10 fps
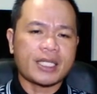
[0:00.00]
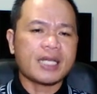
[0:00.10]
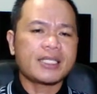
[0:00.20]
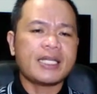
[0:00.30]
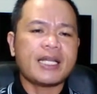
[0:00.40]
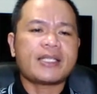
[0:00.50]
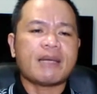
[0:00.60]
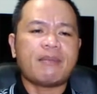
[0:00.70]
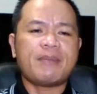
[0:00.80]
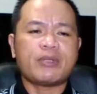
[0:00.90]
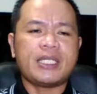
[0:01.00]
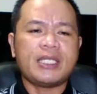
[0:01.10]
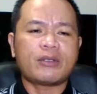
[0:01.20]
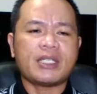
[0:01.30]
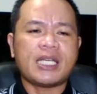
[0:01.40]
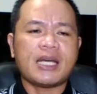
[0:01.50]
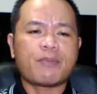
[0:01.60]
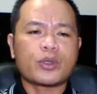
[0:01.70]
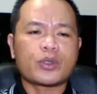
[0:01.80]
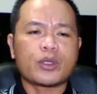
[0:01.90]
At ang sinasabi po dito ni
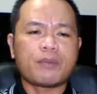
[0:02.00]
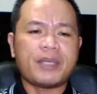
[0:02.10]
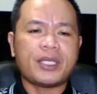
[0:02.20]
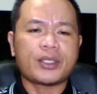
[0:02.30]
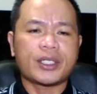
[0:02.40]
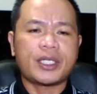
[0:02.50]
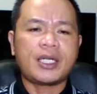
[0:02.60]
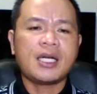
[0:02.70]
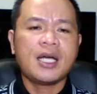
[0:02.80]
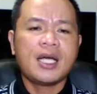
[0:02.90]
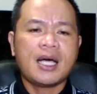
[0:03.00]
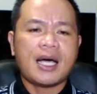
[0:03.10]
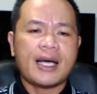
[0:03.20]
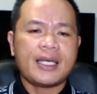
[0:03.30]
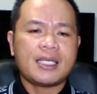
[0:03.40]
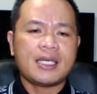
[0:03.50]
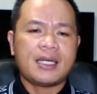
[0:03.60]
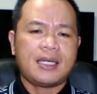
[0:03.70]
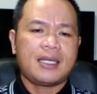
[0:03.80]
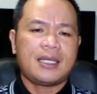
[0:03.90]
Apostle Peter ay
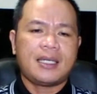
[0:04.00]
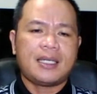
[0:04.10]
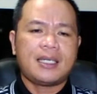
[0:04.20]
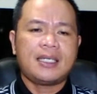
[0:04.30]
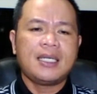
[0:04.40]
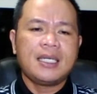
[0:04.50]
uh,